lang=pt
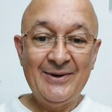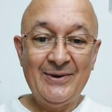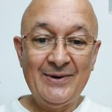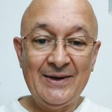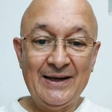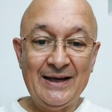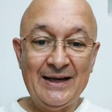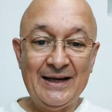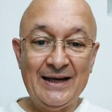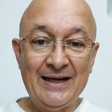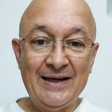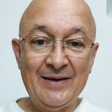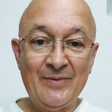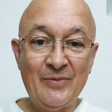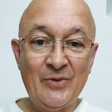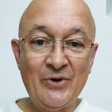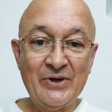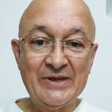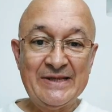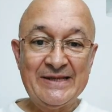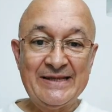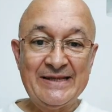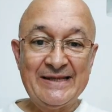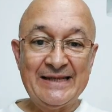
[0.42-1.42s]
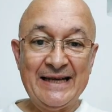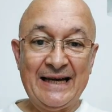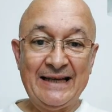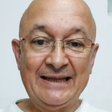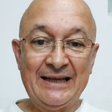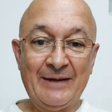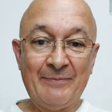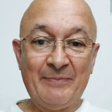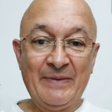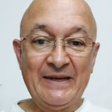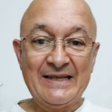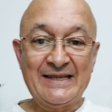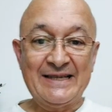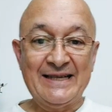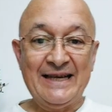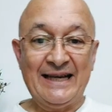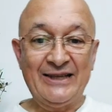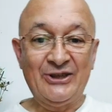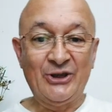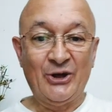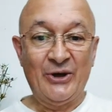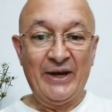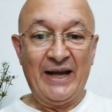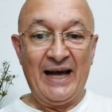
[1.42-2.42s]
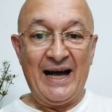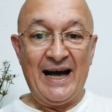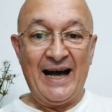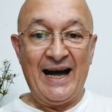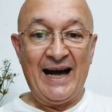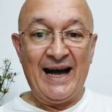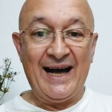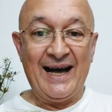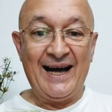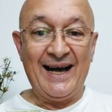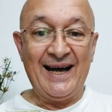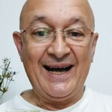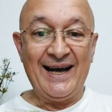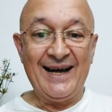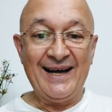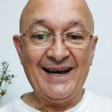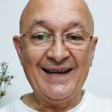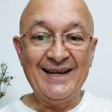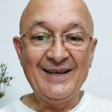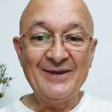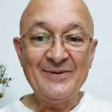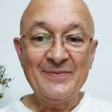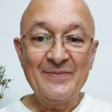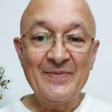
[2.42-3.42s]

Olá, moçada pescadora!